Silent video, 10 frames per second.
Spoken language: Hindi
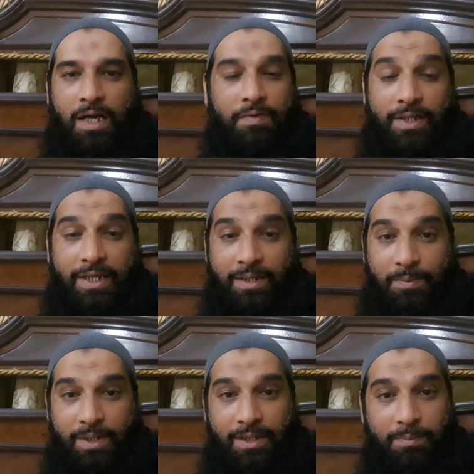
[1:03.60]
दावा नहीं है
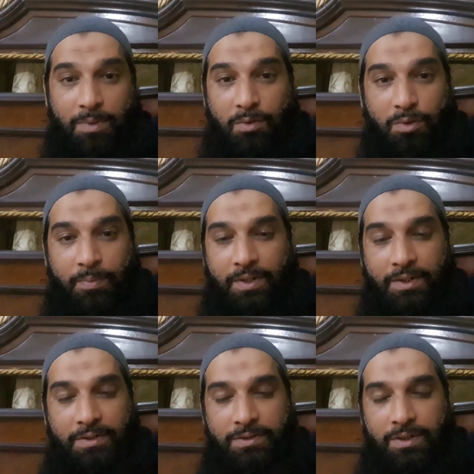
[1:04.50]
मेरा बिल्कुल भी
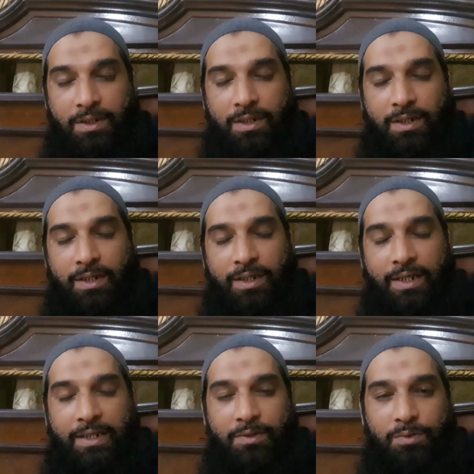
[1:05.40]

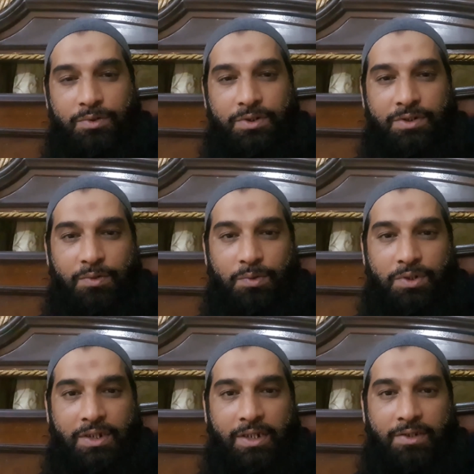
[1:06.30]
लेकिन कुछ चीज़ें
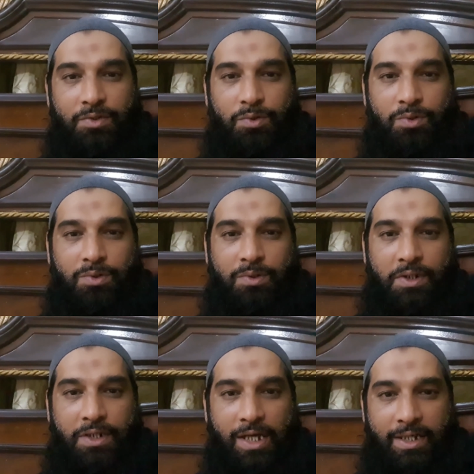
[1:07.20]
होती हैं जो
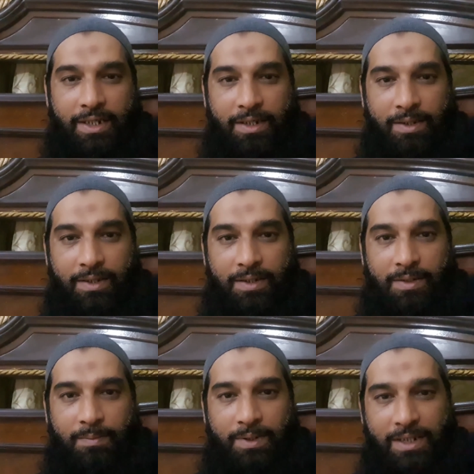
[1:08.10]
इशारे
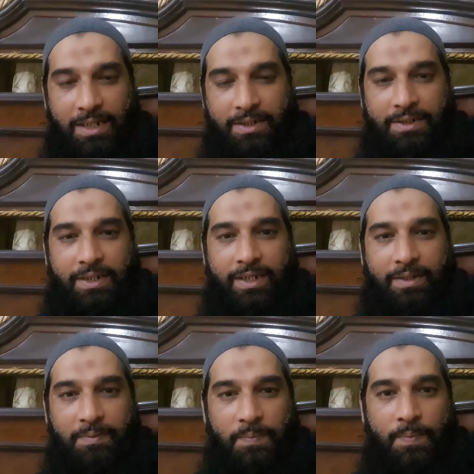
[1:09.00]
बता देते
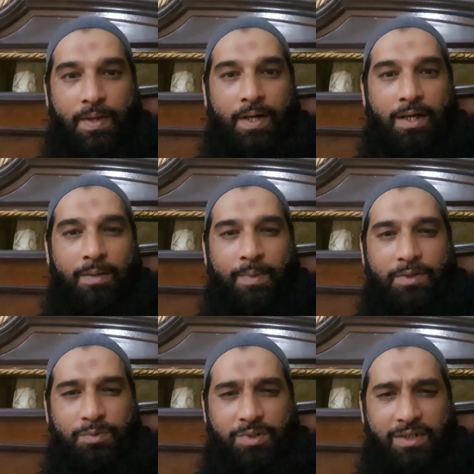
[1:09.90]
हैं
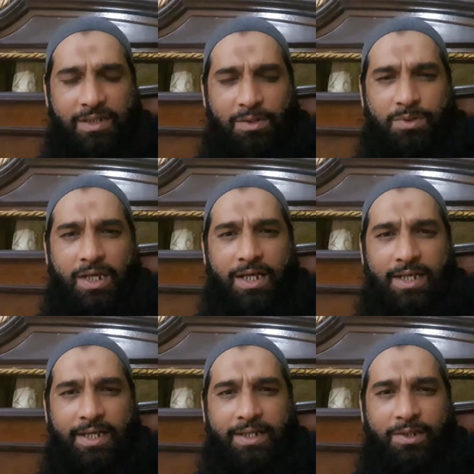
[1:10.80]
महसूस ऐसा हो
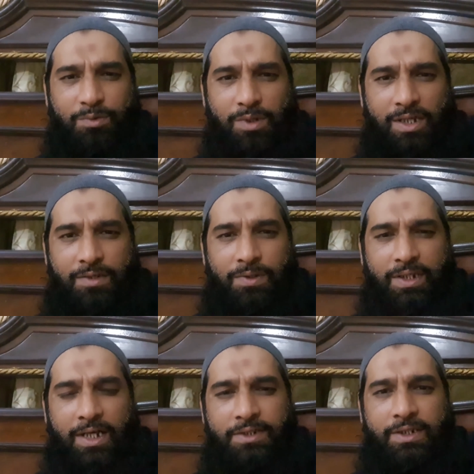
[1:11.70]
रहा है कि दुआ को
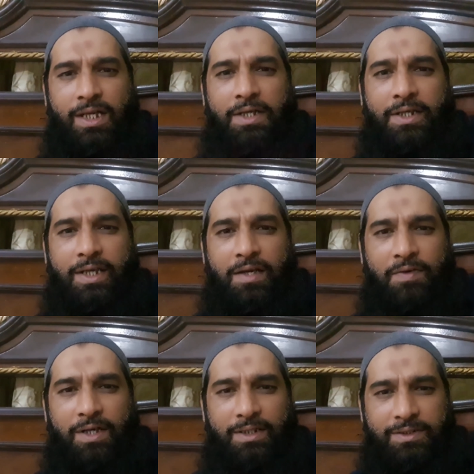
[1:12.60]
कराची लाने के
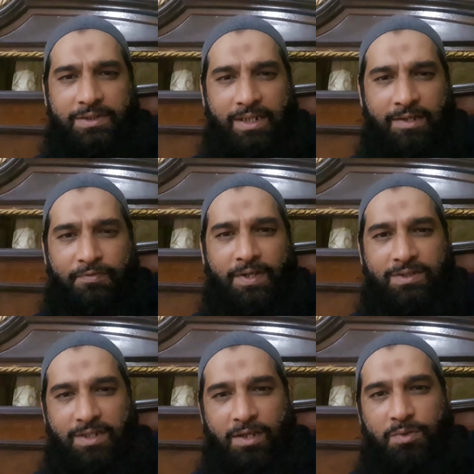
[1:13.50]
हवाले से जहां
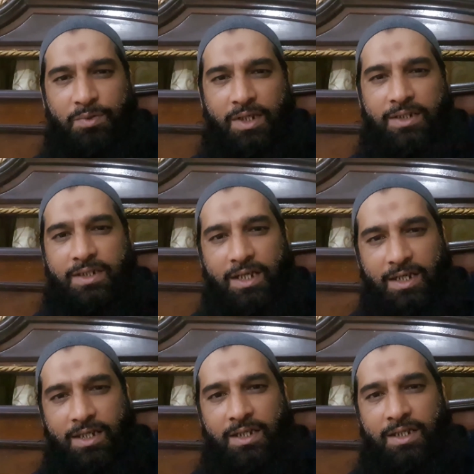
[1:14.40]
फ़ैसला होना था
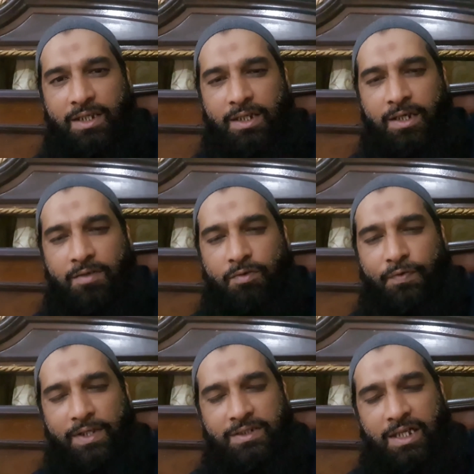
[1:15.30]
वो
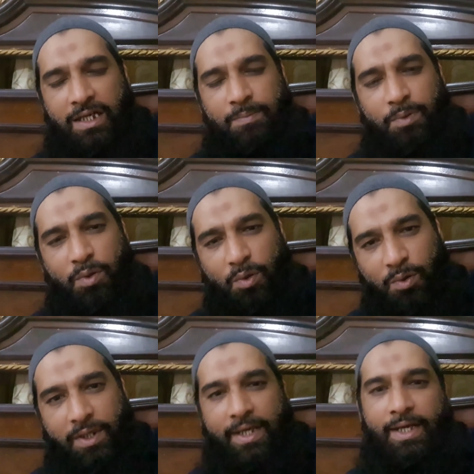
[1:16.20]
फ़ैसला अब
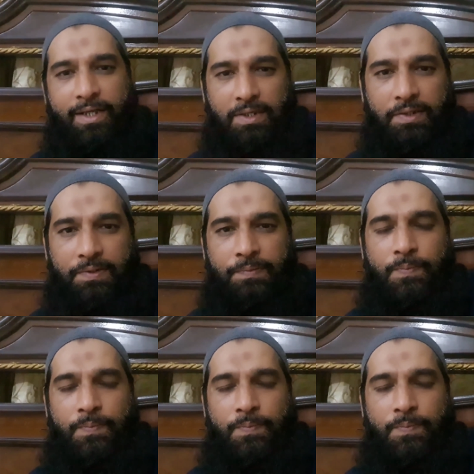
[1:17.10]
हो गया है